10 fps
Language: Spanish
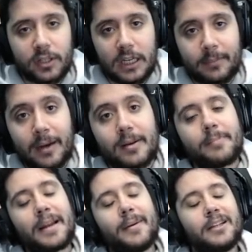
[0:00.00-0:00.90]
de Netmarble
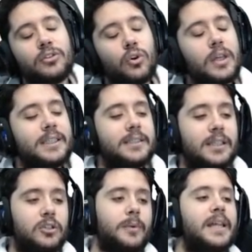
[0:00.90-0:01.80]
para ver todas
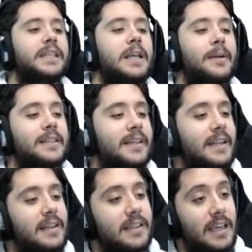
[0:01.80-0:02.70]
estas novedades que van a entrar
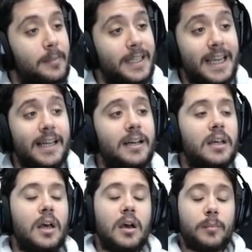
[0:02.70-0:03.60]
en el día de mañana,
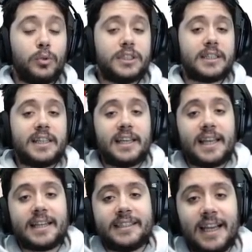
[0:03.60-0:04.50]
muchas de
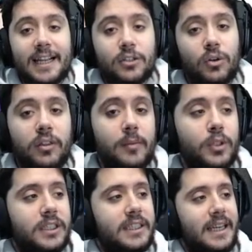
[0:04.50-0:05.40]
ellas ya las
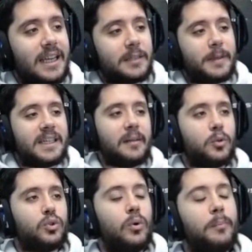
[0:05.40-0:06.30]
conocemos, así que las
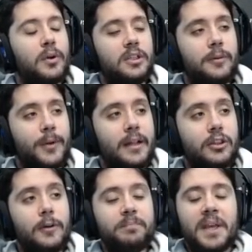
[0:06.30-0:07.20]
pasaremos un poquito por
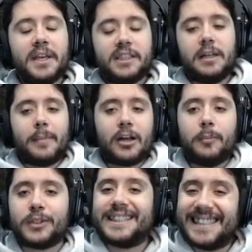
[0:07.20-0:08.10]
alto, sin embargo
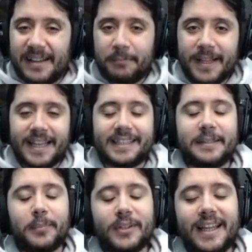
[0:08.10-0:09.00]
pues siempre es
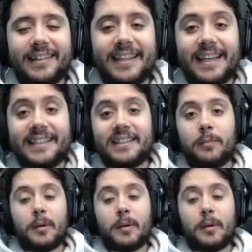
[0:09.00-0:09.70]
importante estar